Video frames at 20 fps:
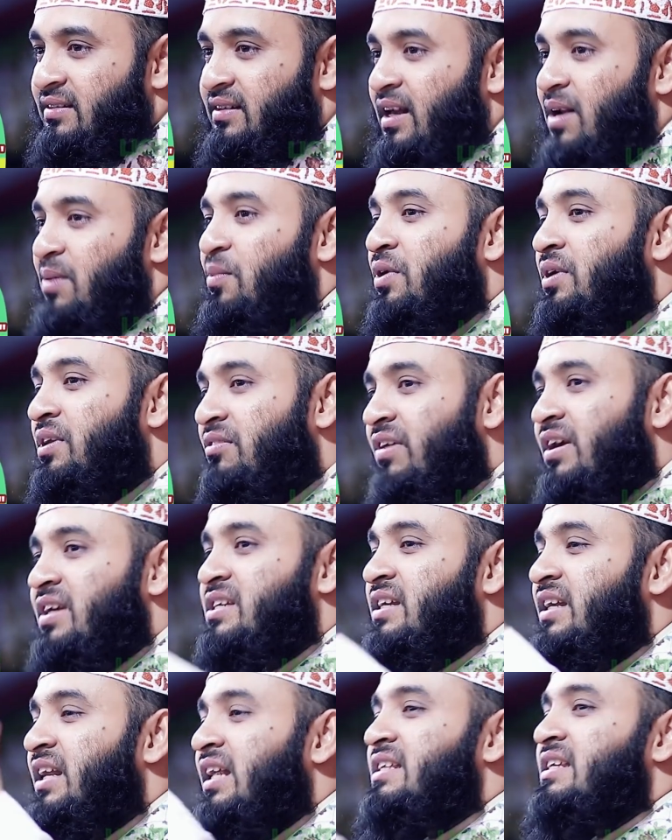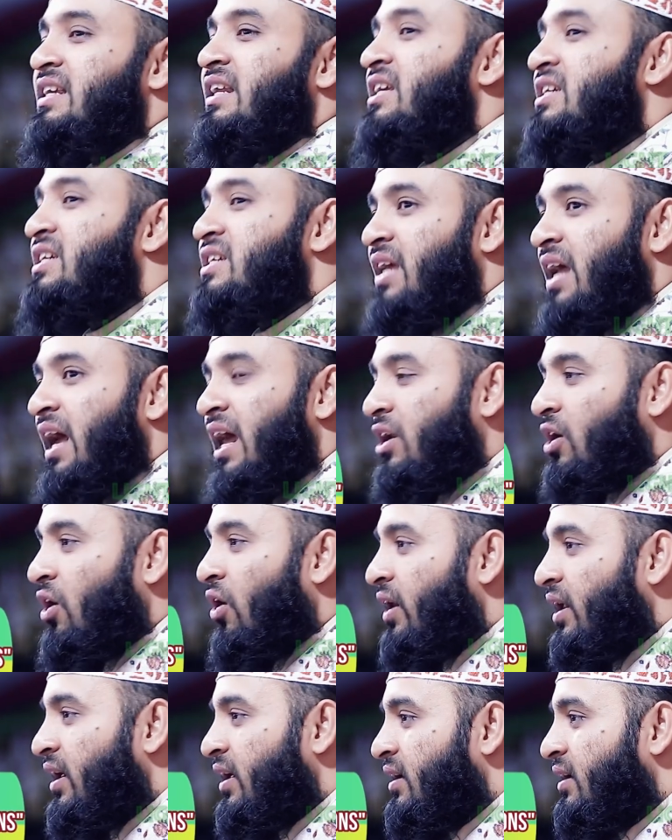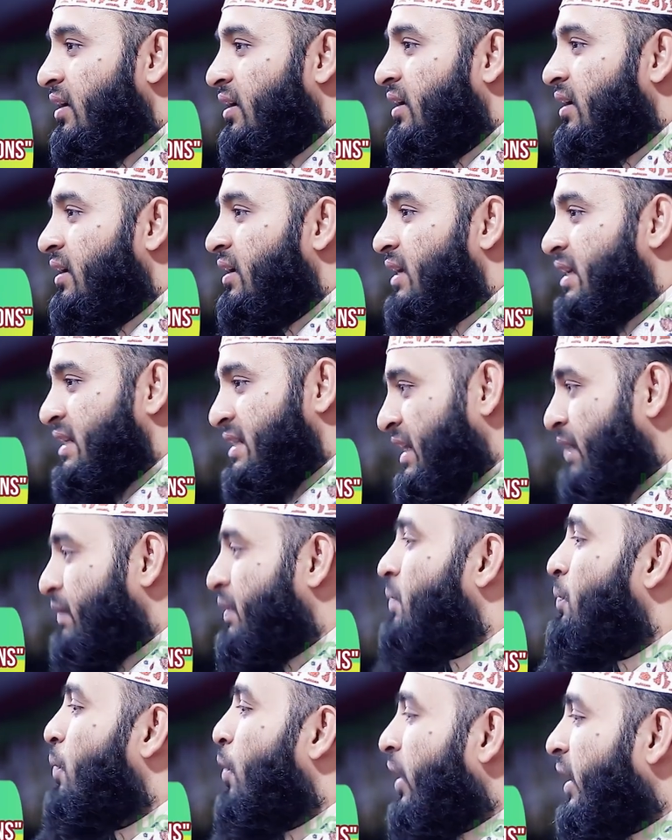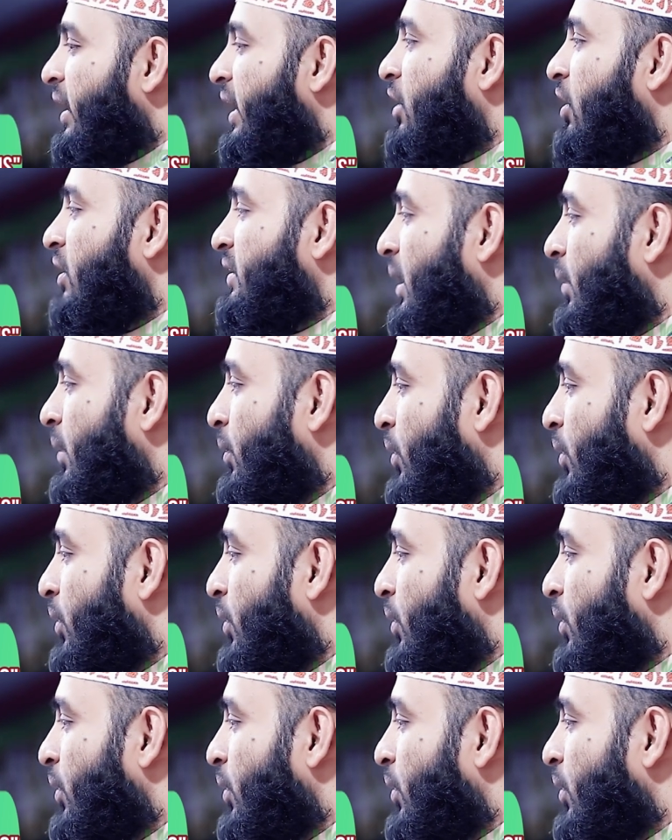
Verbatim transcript: যারা মোটিভেশনাল জিনিস শেয়ার করে ইসলামের পক্ষে কথা